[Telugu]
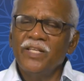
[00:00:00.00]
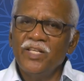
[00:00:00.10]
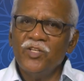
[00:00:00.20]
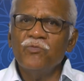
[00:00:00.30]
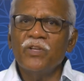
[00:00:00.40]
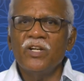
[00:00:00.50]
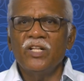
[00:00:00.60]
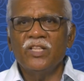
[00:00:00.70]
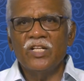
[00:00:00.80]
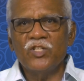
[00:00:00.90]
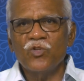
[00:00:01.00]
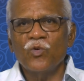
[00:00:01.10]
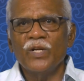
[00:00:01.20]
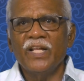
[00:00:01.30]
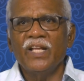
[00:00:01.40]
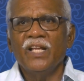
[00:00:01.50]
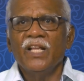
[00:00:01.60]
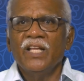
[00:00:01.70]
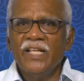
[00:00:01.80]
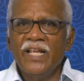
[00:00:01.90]
ఈశ్వరుని తెలుసుకునే
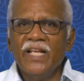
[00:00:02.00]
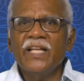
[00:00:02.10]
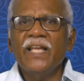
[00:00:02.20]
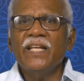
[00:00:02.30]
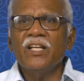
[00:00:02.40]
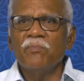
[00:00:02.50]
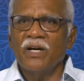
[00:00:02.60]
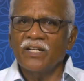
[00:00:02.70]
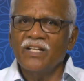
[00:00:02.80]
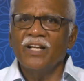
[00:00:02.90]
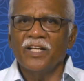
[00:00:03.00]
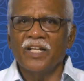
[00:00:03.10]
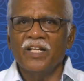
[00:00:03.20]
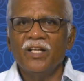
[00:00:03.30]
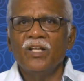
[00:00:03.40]
ఏకైక మార్గాన్ని